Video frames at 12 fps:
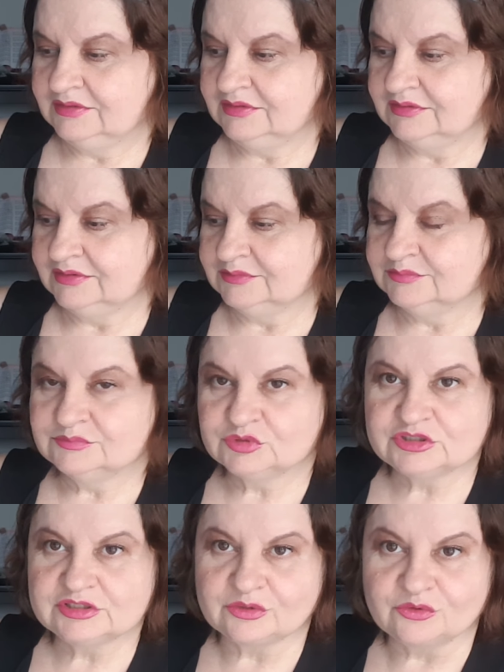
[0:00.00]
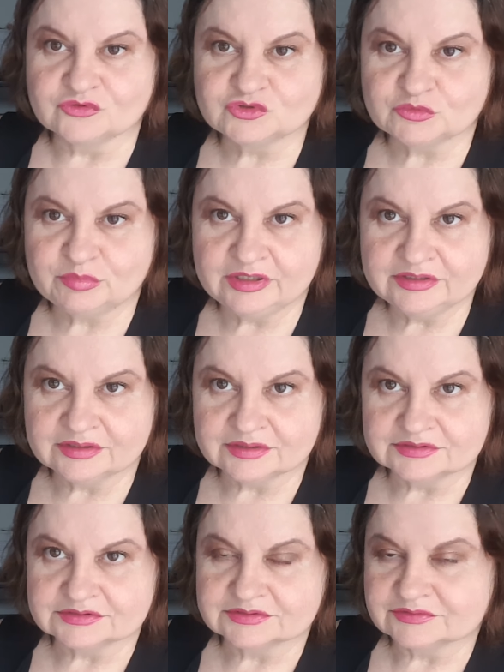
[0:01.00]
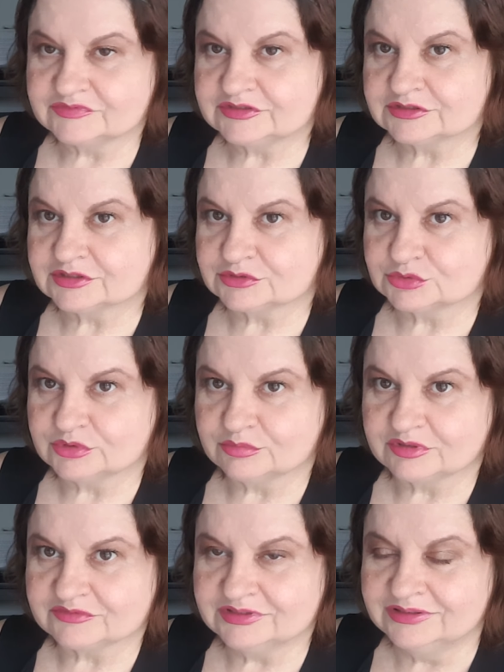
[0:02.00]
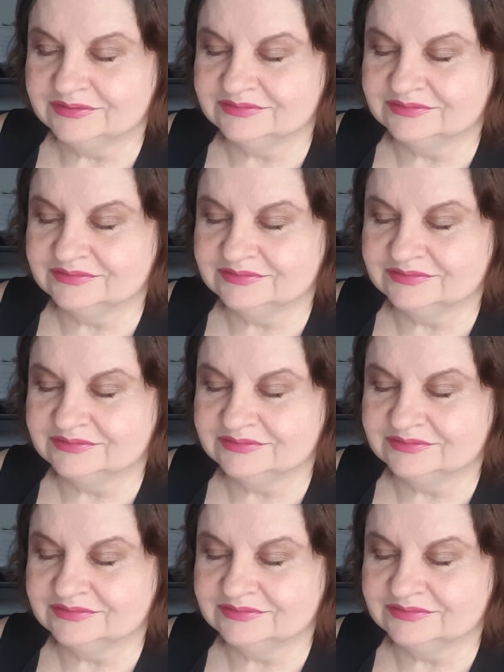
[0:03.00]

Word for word: А, после такого вступления, конечно, все скажут, что я права.